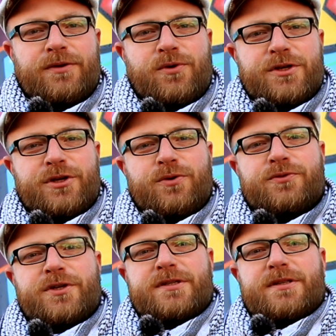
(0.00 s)
to właśnie
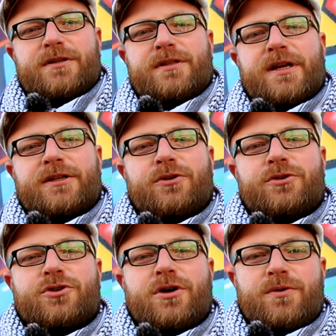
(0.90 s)
ówczesny
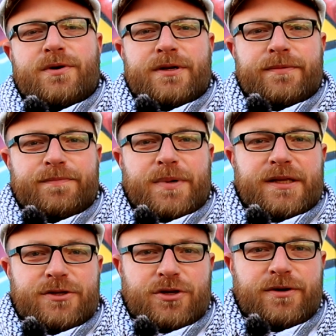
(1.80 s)
dyrektor szkoły,
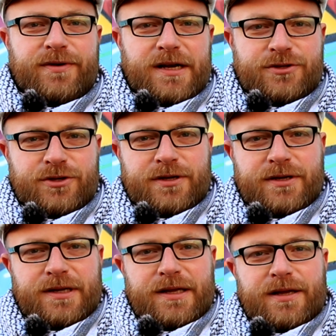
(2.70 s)
pan Jerzy
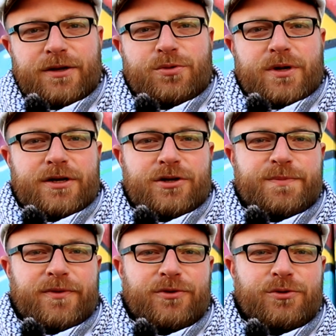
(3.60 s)
Kowalczyk, którego
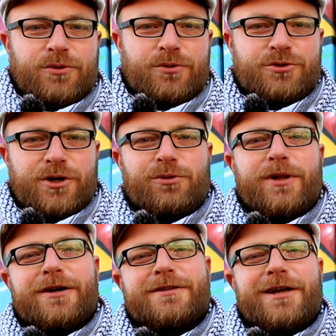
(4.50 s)
z powodu
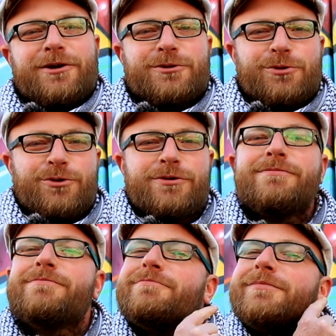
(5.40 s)
szczególnego zarostu
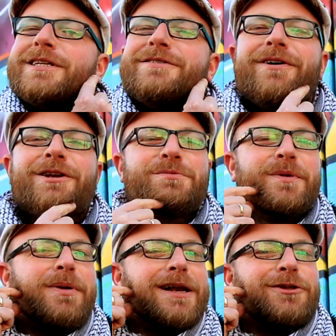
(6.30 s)

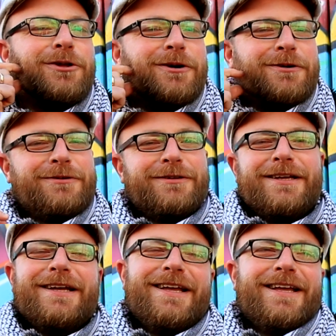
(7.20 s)
nazywaliśmy Baltoną,
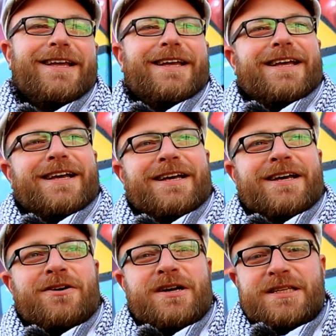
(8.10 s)

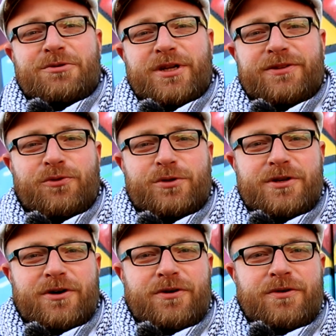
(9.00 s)
e, okazał się
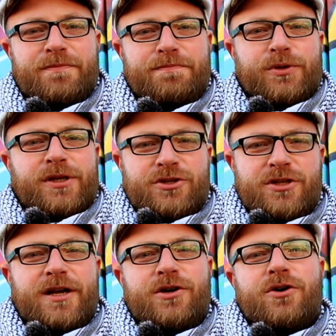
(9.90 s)
twórcą
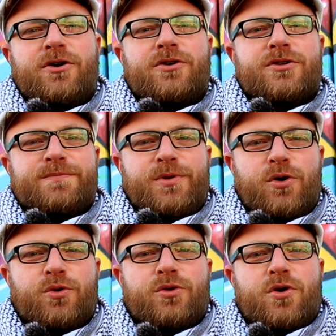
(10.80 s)
potężnego
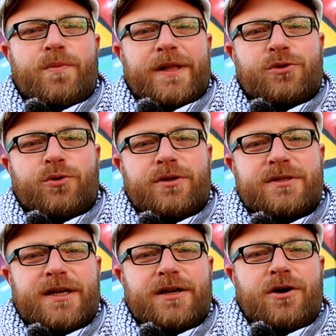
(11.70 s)
zbioru
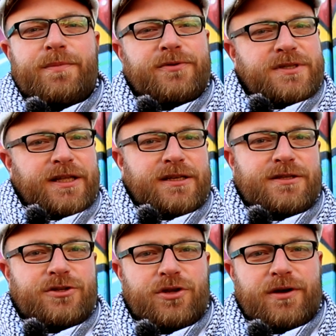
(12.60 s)
dokumentującego powstanie
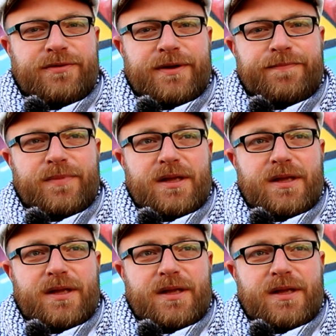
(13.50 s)
styczniowe.